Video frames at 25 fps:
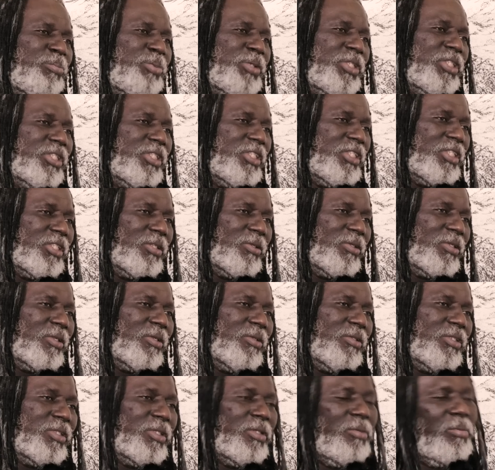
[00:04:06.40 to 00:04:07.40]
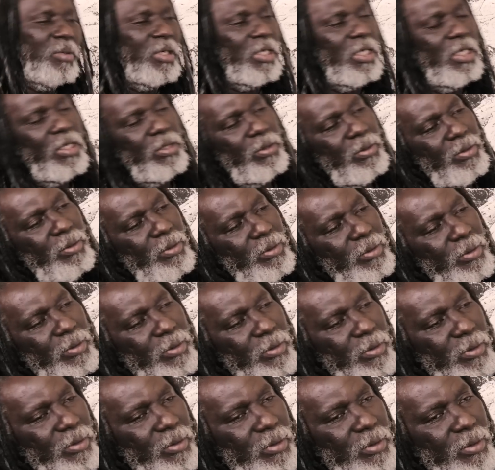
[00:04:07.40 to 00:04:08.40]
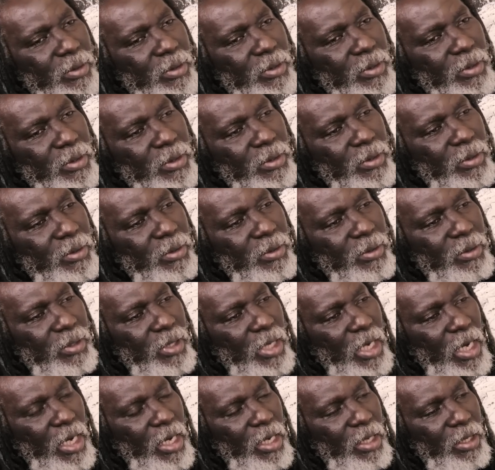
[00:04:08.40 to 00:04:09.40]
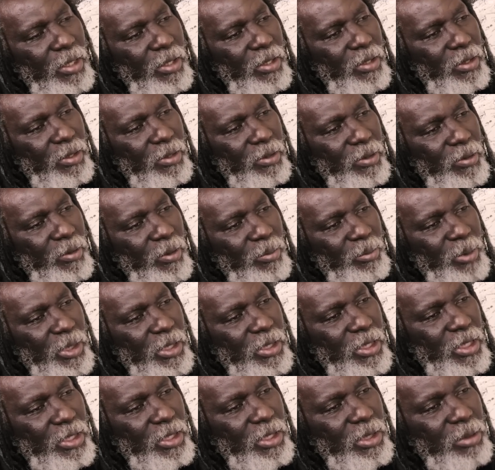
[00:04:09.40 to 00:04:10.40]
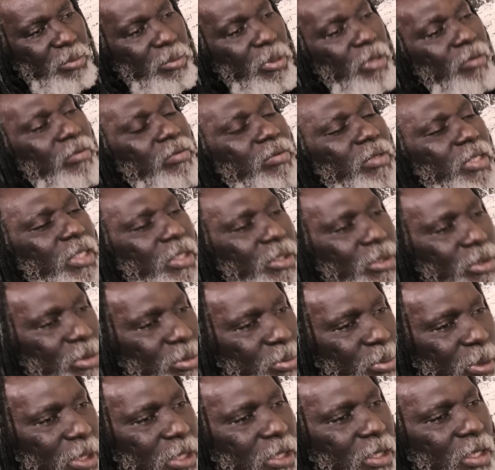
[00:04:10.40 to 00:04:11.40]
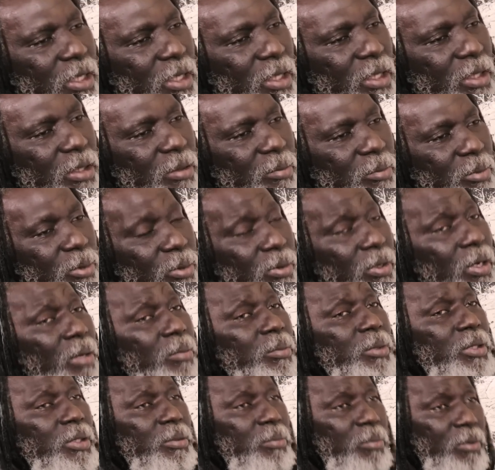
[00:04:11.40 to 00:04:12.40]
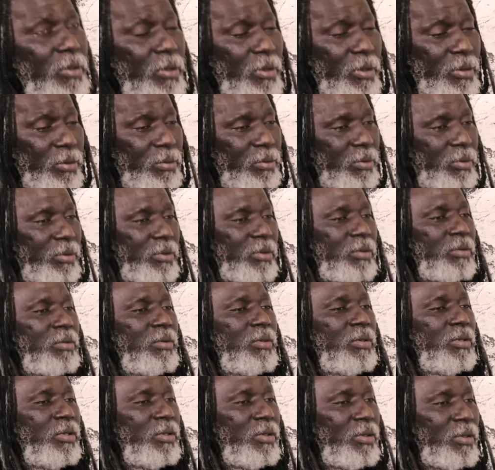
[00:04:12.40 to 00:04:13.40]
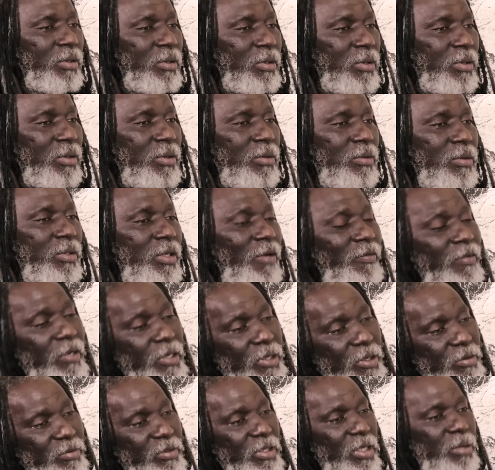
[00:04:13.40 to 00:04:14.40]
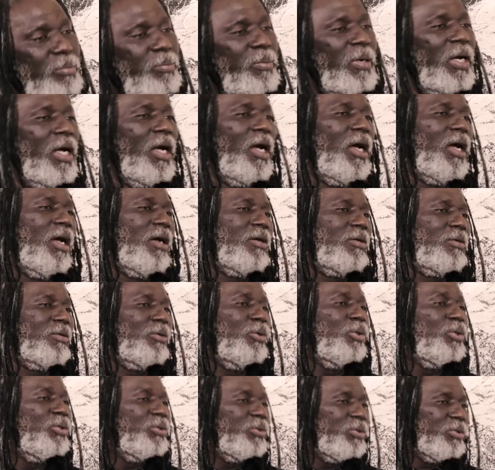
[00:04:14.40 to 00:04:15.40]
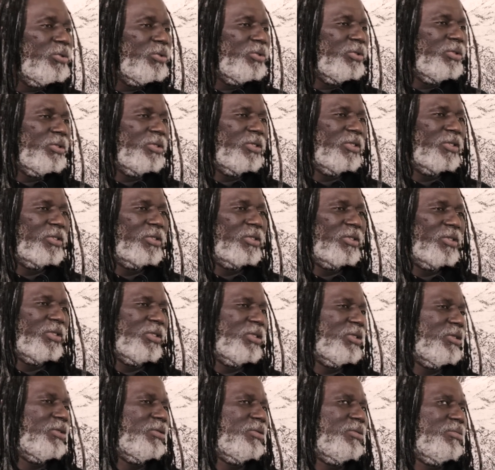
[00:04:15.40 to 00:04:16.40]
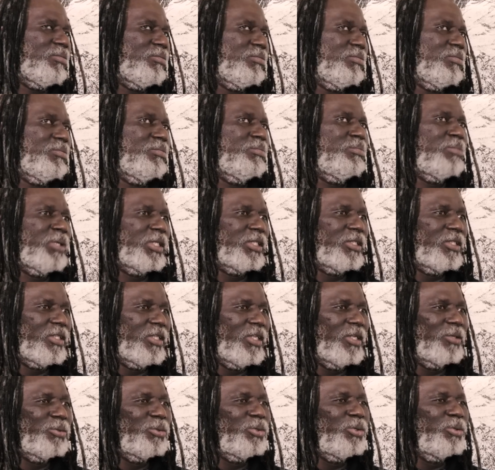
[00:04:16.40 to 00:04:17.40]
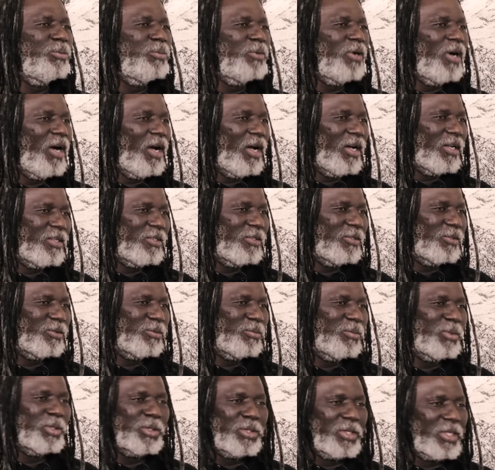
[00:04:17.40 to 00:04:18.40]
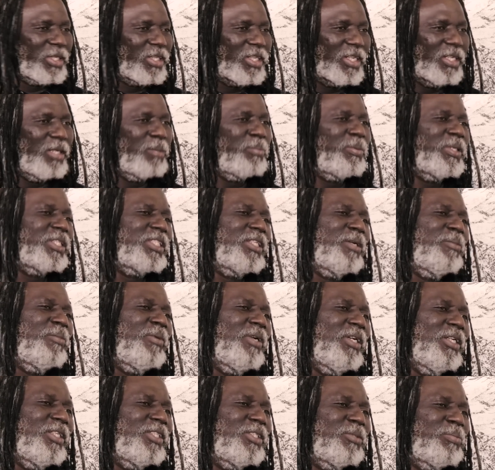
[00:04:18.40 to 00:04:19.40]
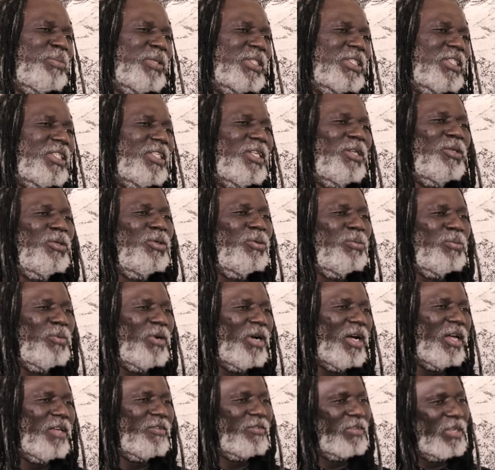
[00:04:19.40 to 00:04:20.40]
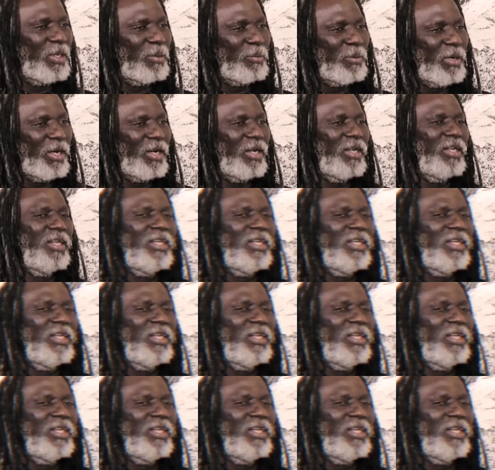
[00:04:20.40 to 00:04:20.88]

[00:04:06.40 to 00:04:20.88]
puis je disais, au, je demandais au, gars, euh, au commerçant, je disais, mais vous voulez que je passe quand Puis le gars me dit, bon, écoute, vous savez que vous n'êtes pas connu, donc passez dans deux mois. Donc moi, j'attendais patiemment et je passais dans deux mois, évidemment.